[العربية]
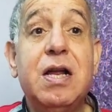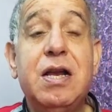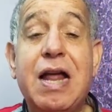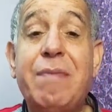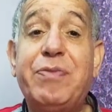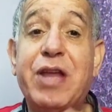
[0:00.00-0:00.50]

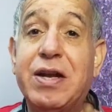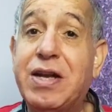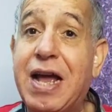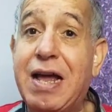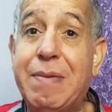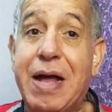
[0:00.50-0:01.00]
لم
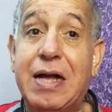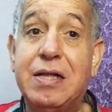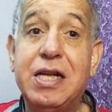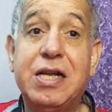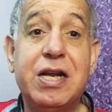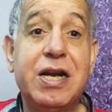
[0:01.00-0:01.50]
تنتهي بقى
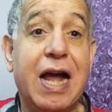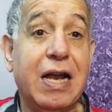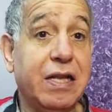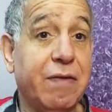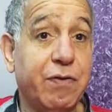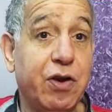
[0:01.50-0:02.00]
دي ترجع
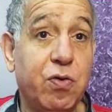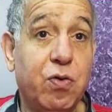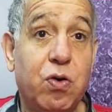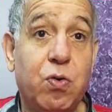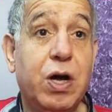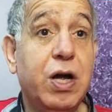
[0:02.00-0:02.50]
لتفكيره
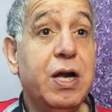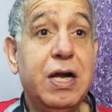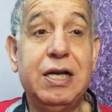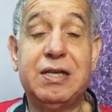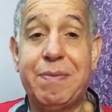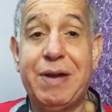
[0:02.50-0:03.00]
هو
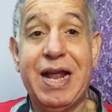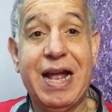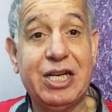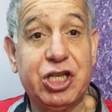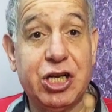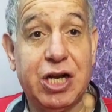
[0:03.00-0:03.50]
اذا ما
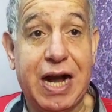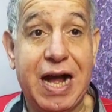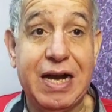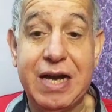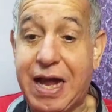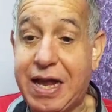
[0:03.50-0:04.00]
لقاش
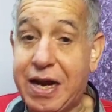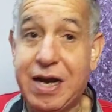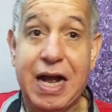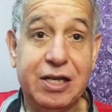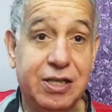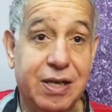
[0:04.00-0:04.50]
عقد
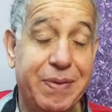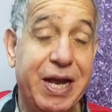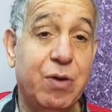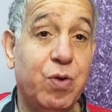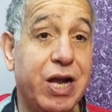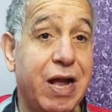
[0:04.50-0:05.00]
هيرجع
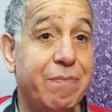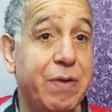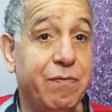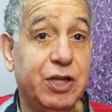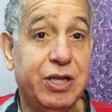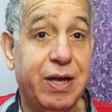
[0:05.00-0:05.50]
الزمالك
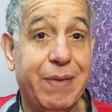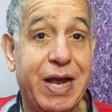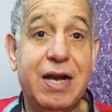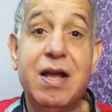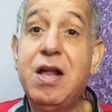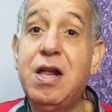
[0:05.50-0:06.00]
ويكمل في
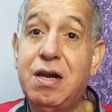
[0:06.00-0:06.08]
الزمالك